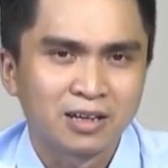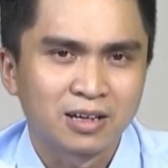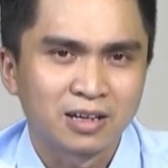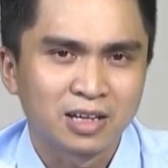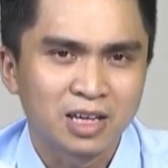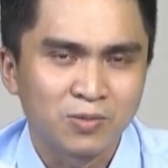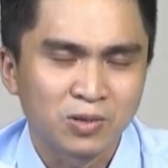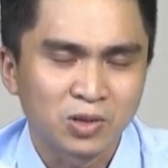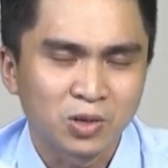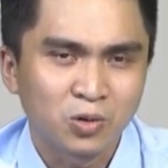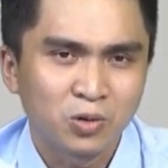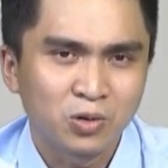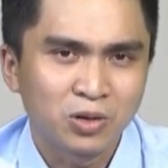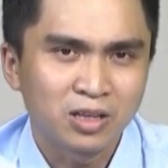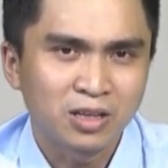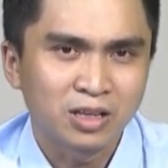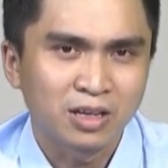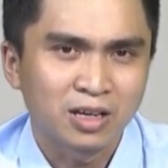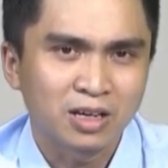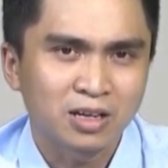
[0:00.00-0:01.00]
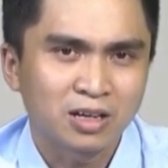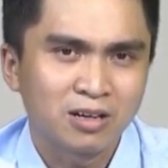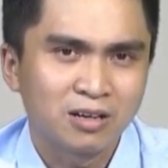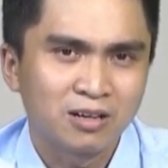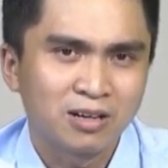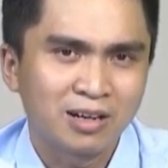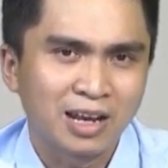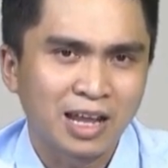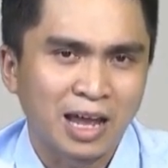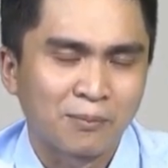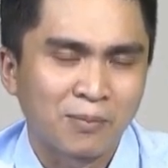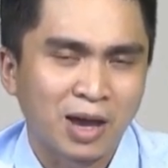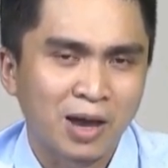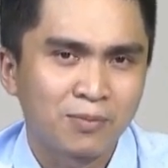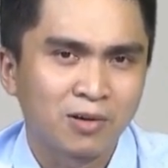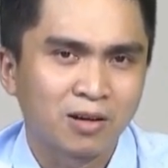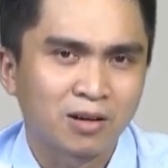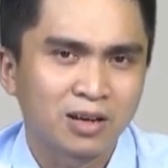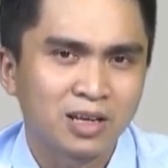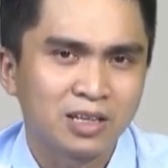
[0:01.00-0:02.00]
khi mình cúi thì cái cơ nó làm
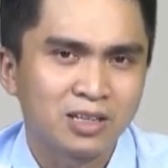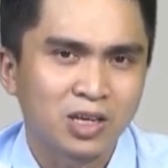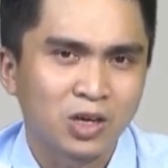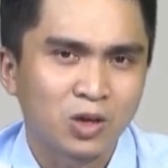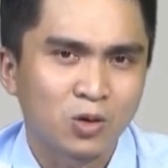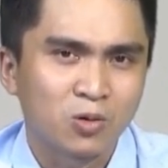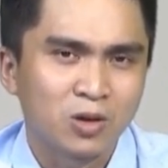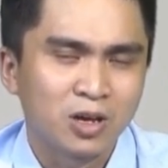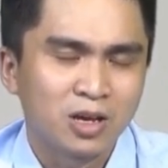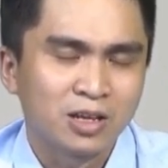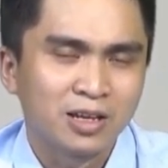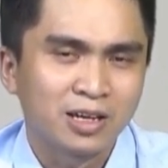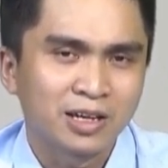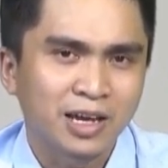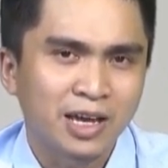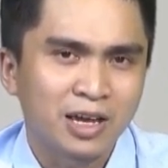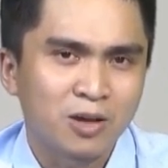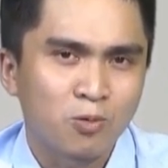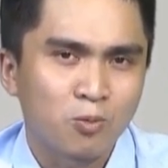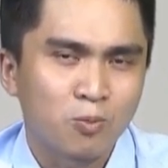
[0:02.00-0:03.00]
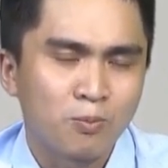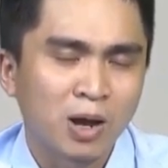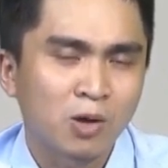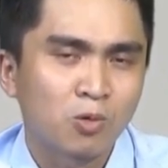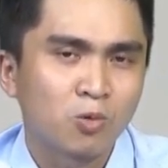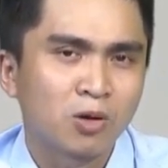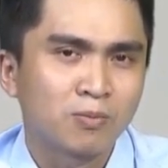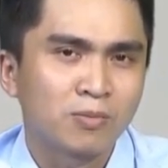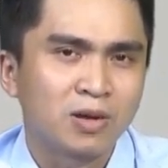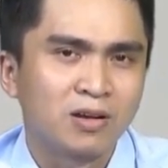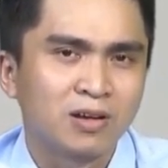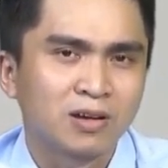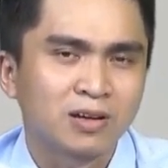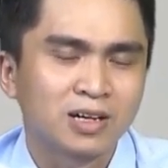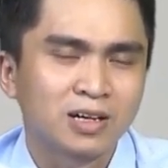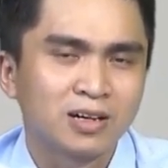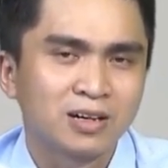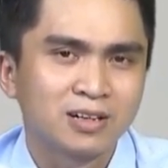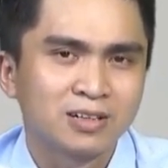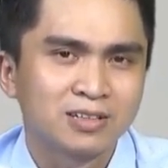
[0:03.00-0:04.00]
áp lực lên nhiều nó gây bắt quân bình lực
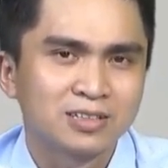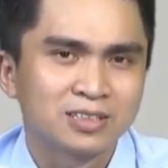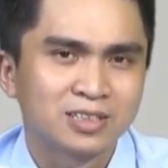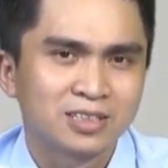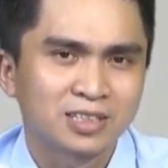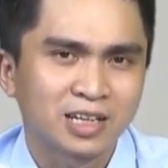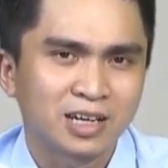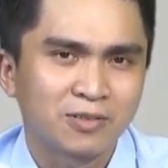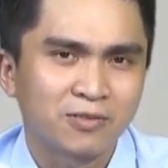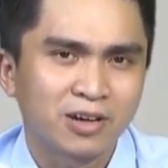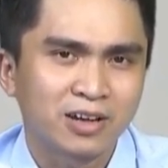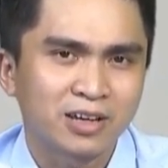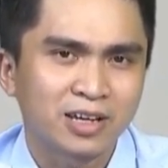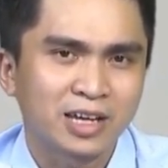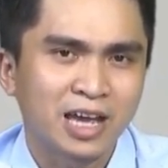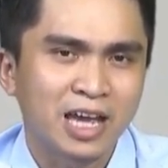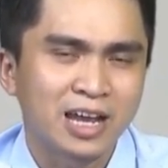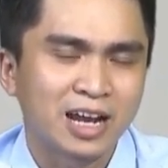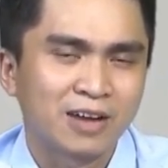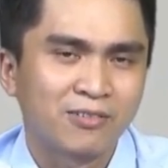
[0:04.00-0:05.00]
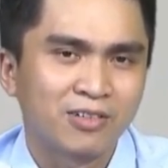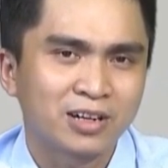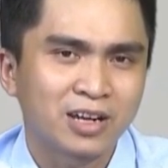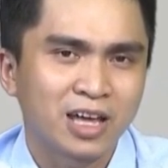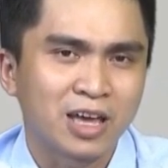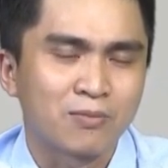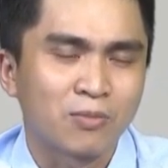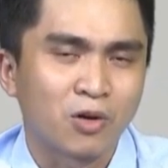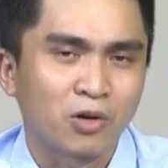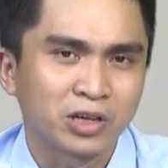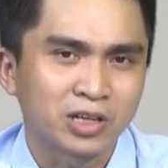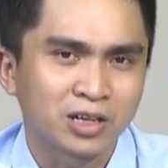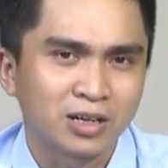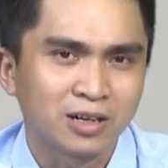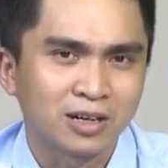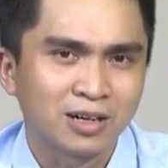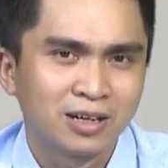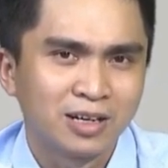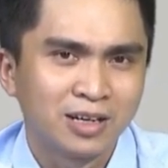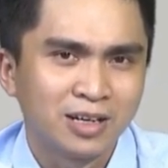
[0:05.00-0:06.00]
cơ nó sẽ gây ra vấn đề mỏi
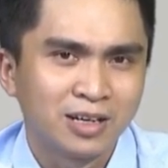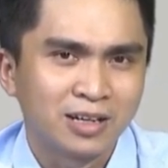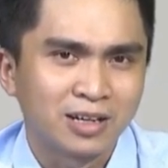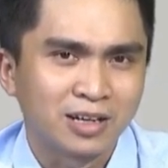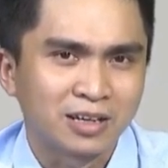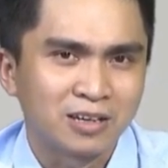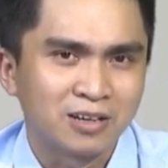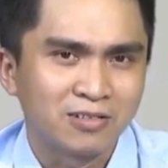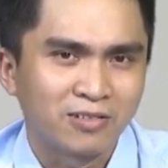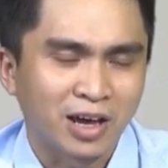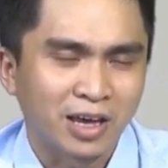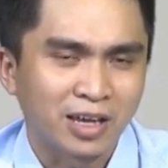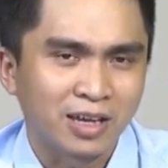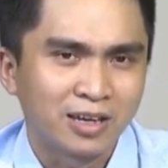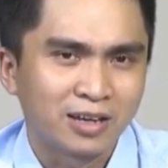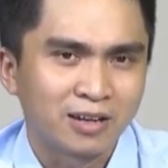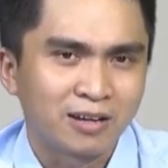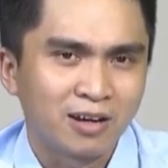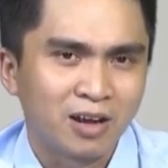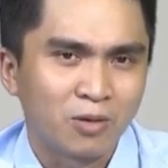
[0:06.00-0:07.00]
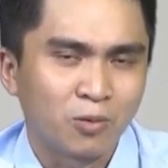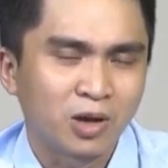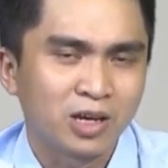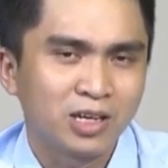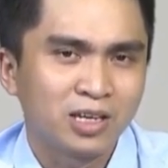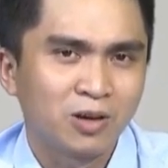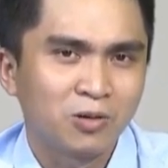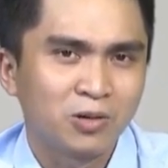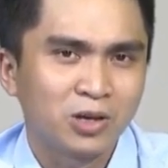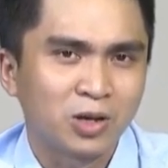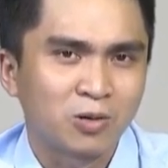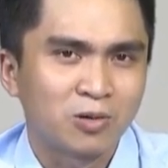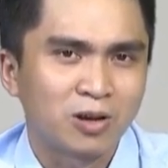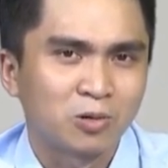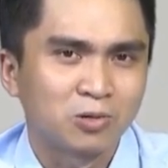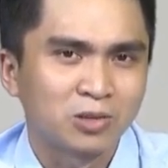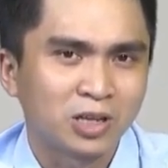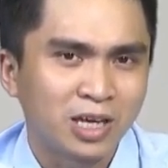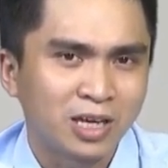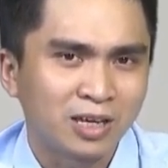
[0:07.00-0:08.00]
cơ là như vậy đó là một cái dấu hiệu
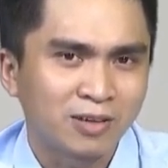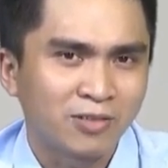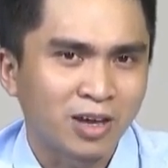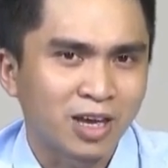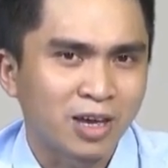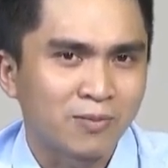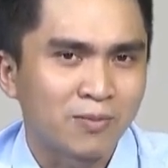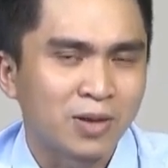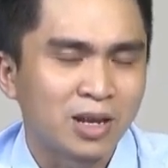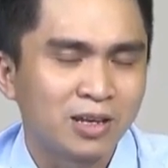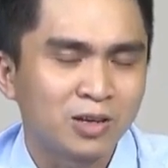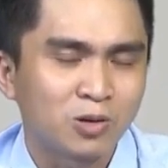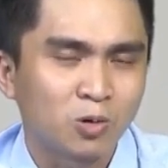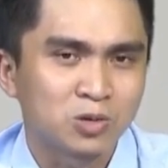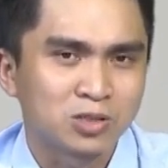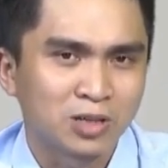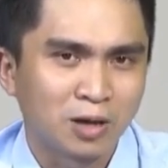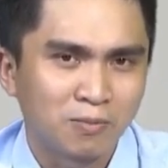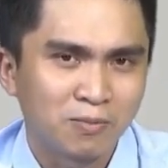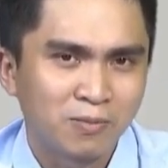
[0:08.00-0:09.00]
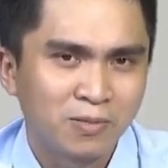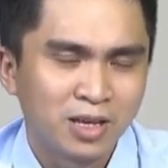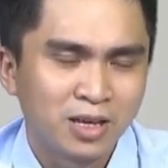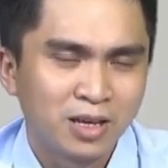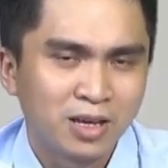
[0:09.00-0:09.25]
đầu tiên về bệnh lý cuộc sống